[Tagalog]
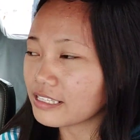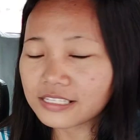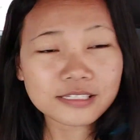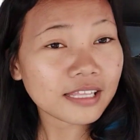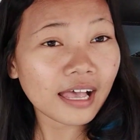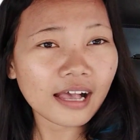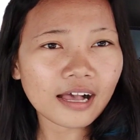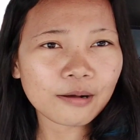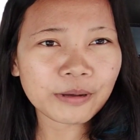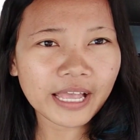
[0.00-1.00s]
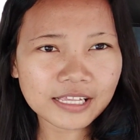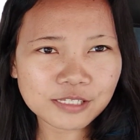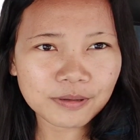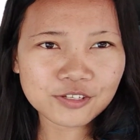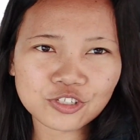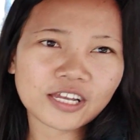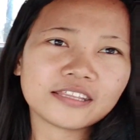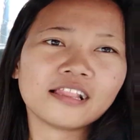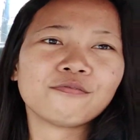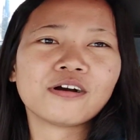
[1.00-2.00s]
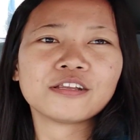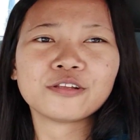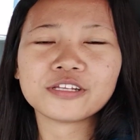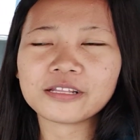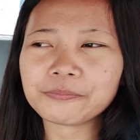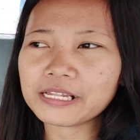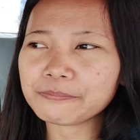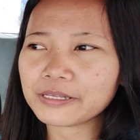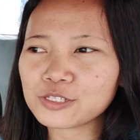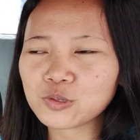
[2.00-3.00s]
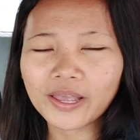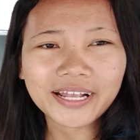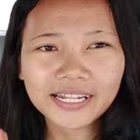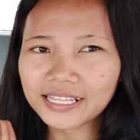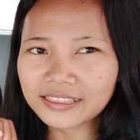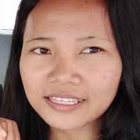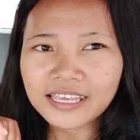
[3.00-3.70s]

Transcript: is the, uh, my husband's channel a partner in the Philippines so I cannot